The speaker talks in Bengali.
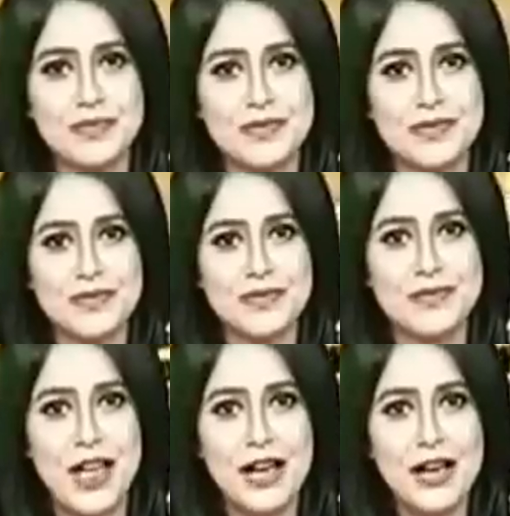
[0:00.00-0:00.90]
গুজরাটে
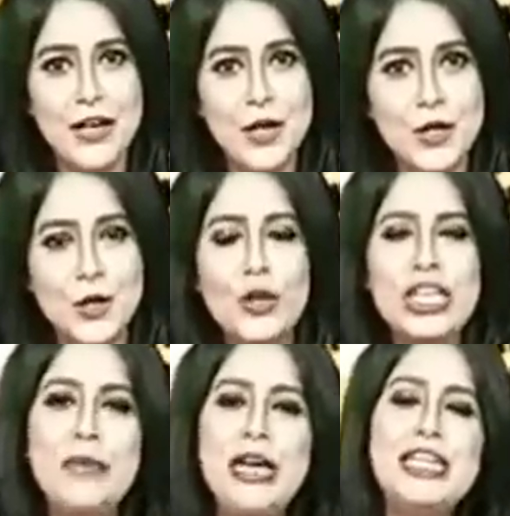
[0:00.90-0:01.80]
বিধানসভা ভোট
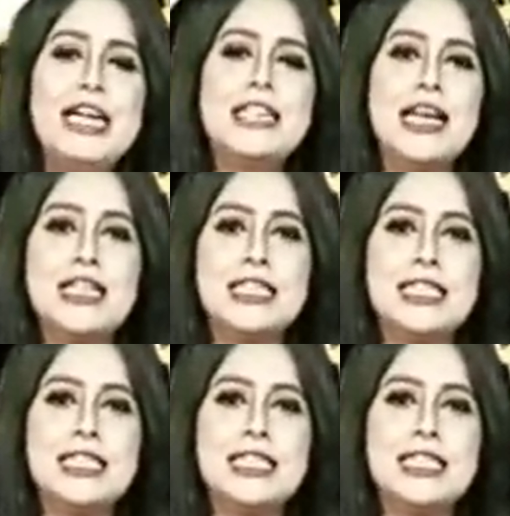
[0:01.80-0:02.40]
শুরু হয়ে গেছে